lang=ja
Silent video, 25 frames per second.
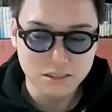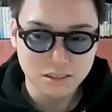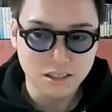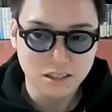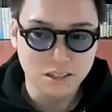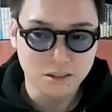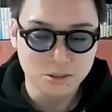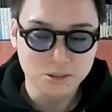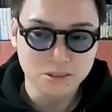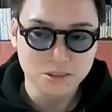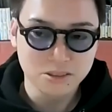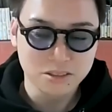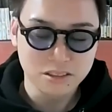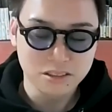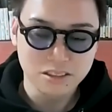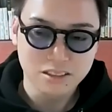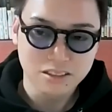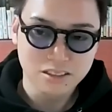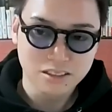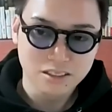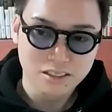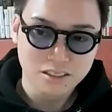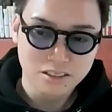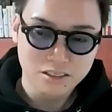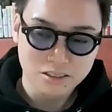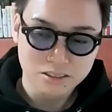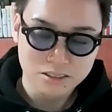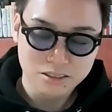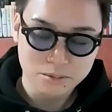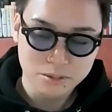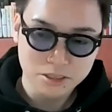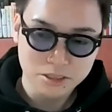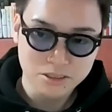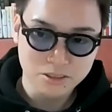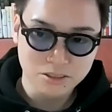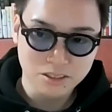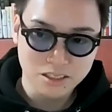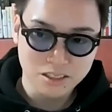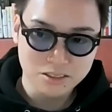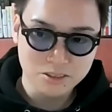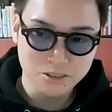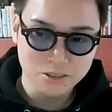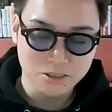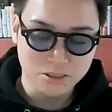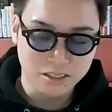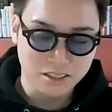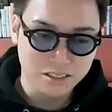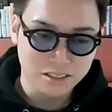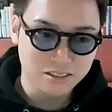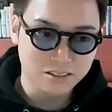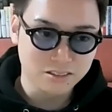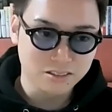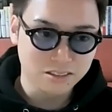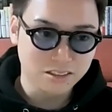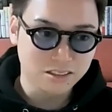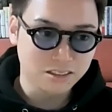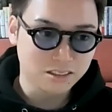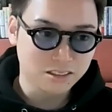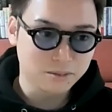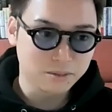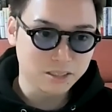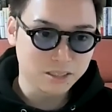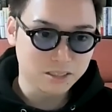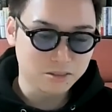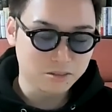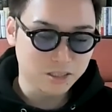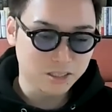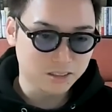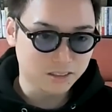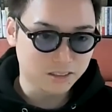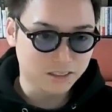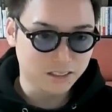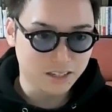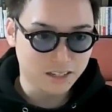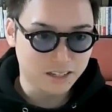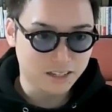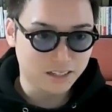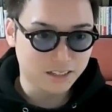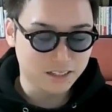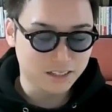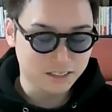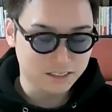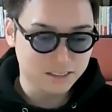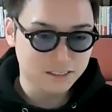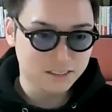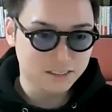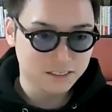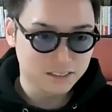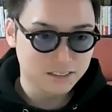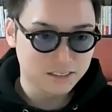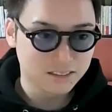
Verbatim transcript: なんか本当に自分と同じことができるんだったら別にわざわざやらない。